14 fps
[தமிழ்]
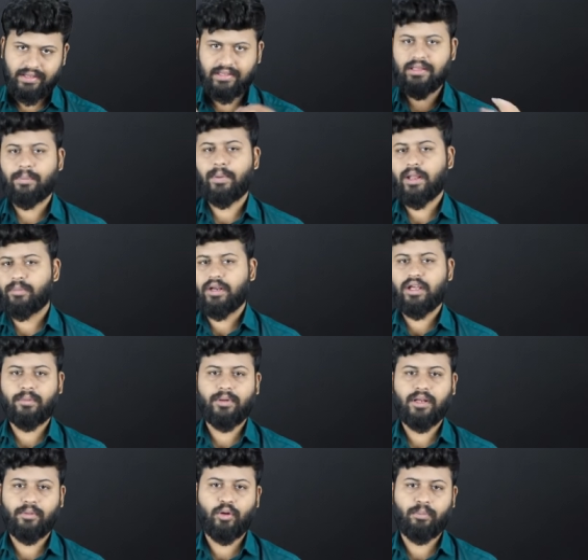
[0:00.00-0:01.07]
இந்த படம்
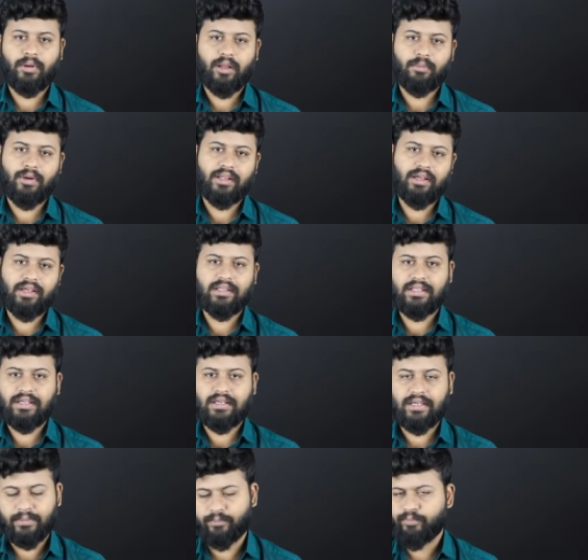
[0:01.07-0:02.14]
எடுக்கப்பட்ட ஒரு படமாக தான் இது
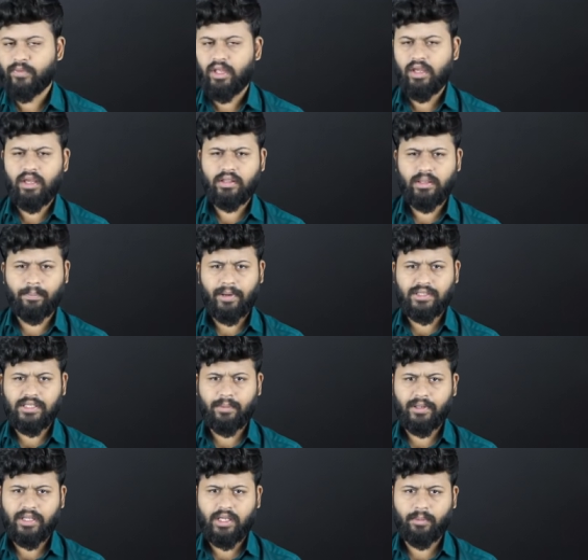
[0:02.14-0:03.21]
இருக்குது இந்த
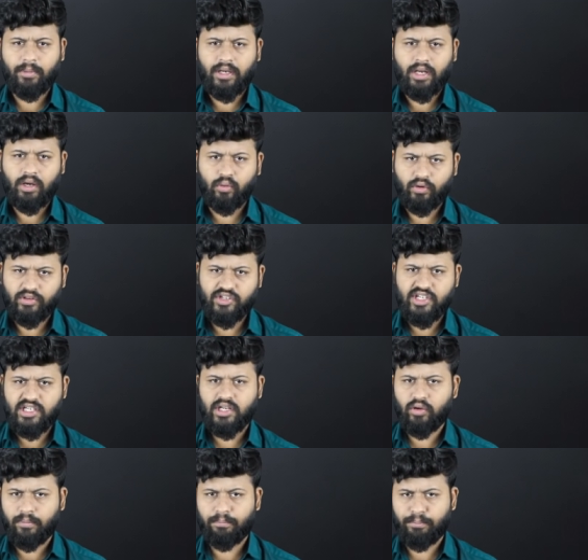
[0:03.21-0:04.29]
படத்தில் பார்த்திங்க அப்படின்னா ஒரு சின்ன
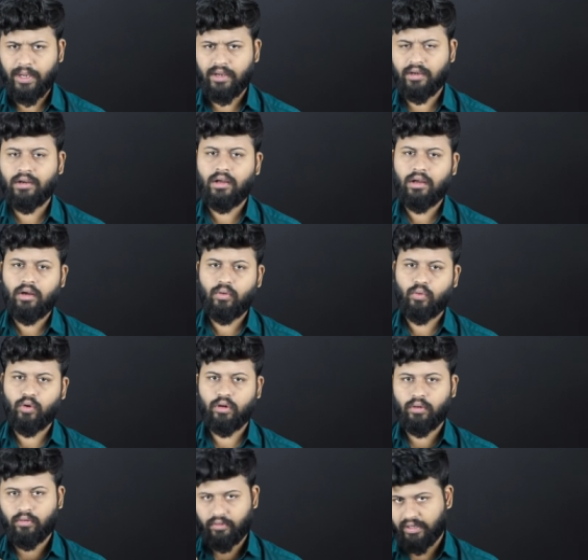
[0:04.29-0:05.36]
ஒரு பெண்
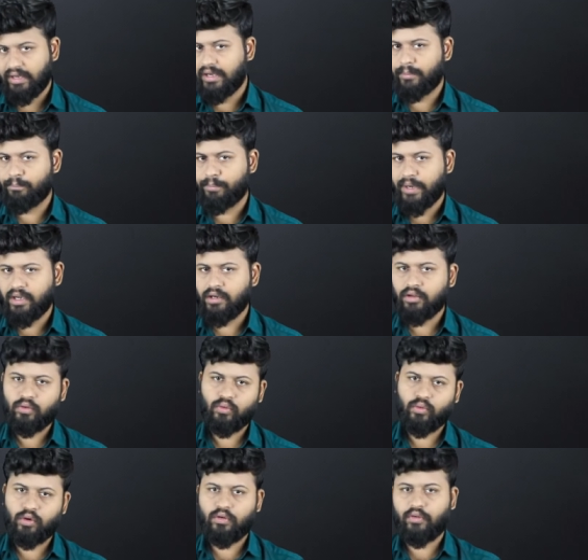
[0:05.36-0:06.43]
ஒரு இளம் பெண்
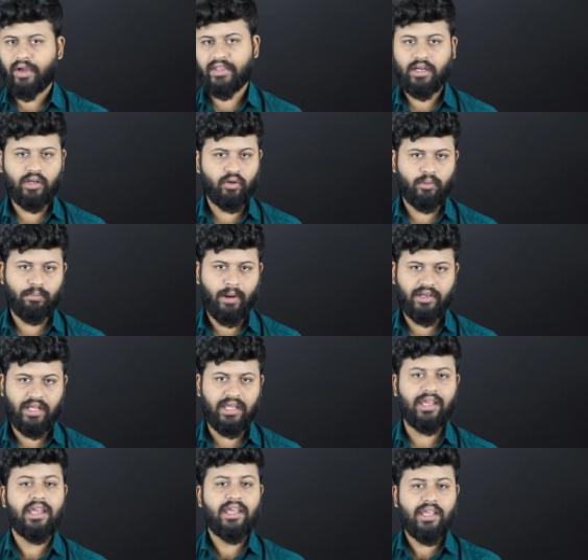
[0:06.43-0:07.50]
ஒரு வயதான ஒரு
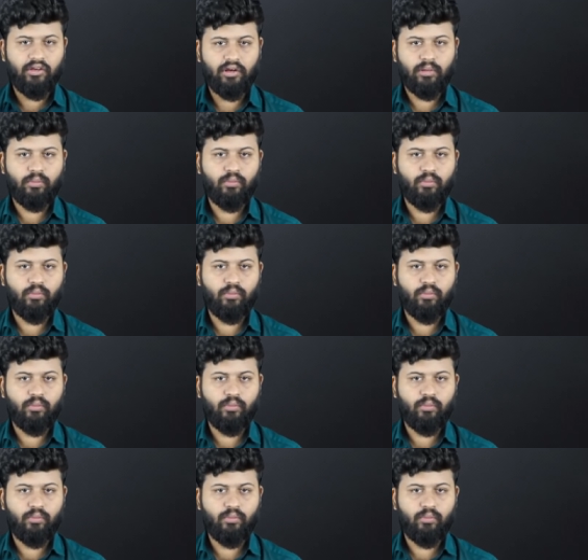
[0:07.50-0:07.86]
பாட்டி இவங்க